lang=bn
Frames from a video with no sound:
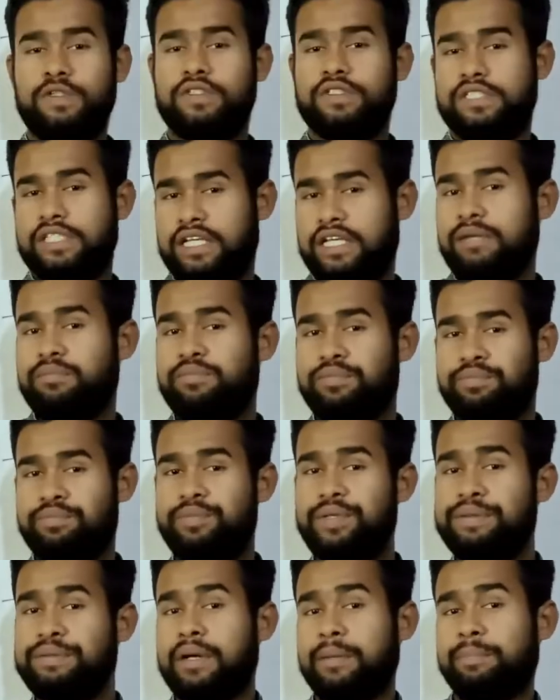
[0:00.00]
ভোল্ট হচ্ছে
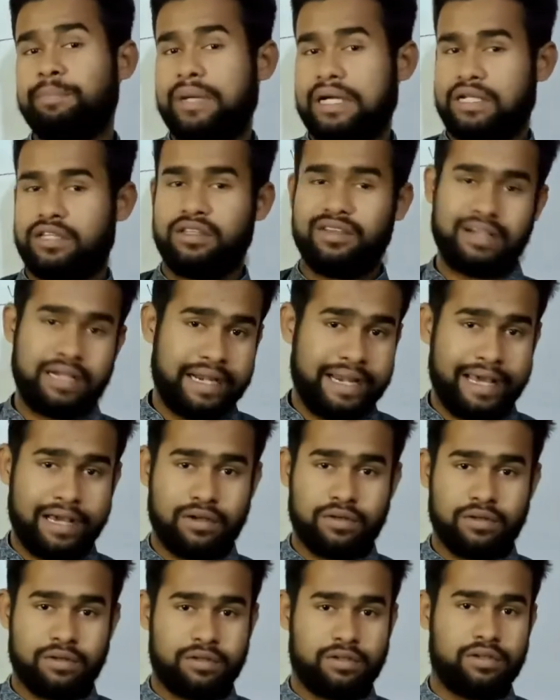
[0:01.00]
বিভব
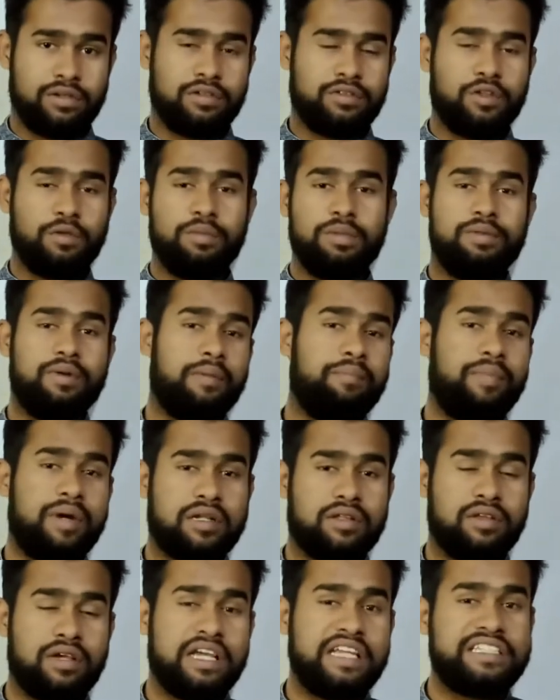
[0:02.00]
পার্থক্যের একক তো
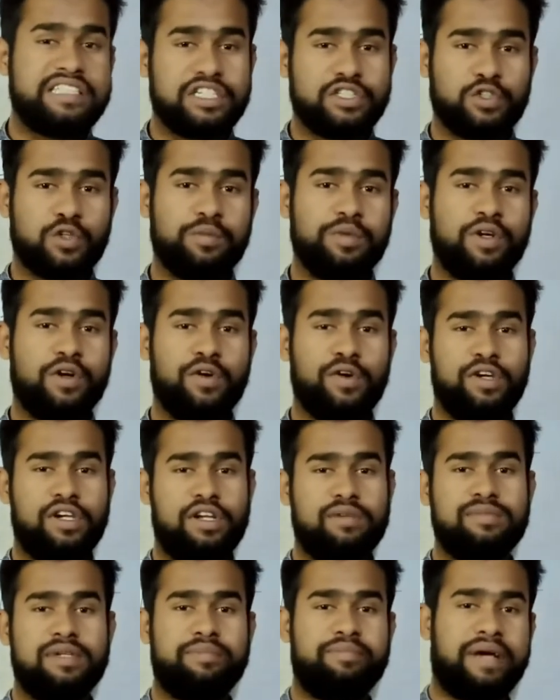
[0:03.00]
বিভব পার্থক্যের যে
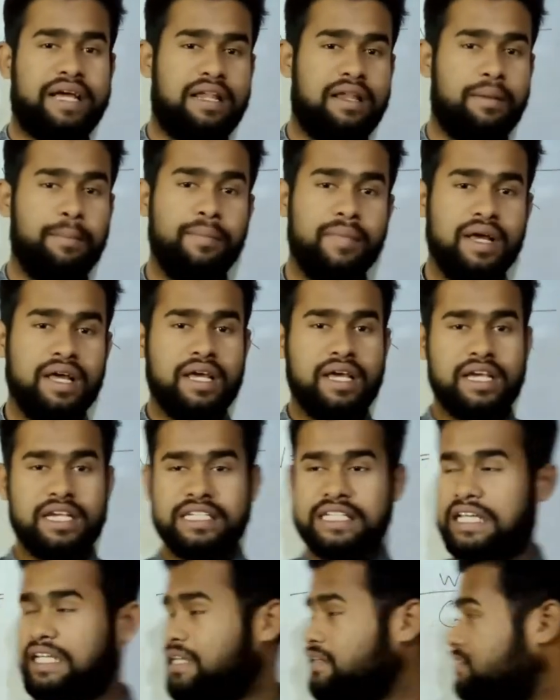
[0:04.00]
সমীকরণটা আমরা পাইলাম
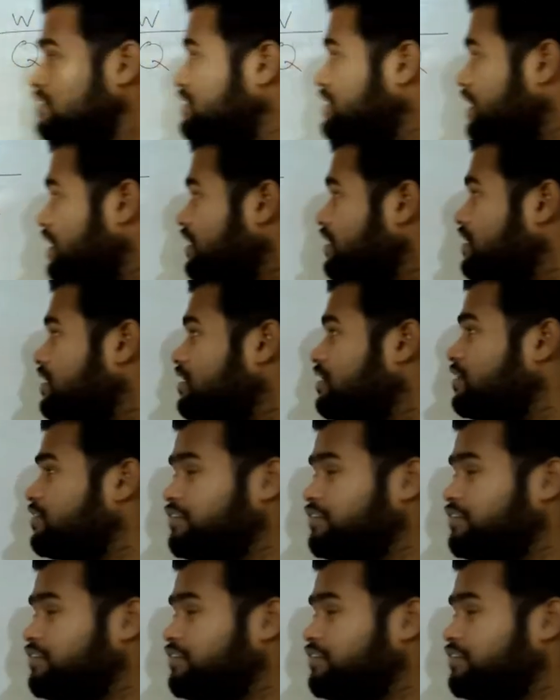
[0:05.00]
সেটা হচ্ছে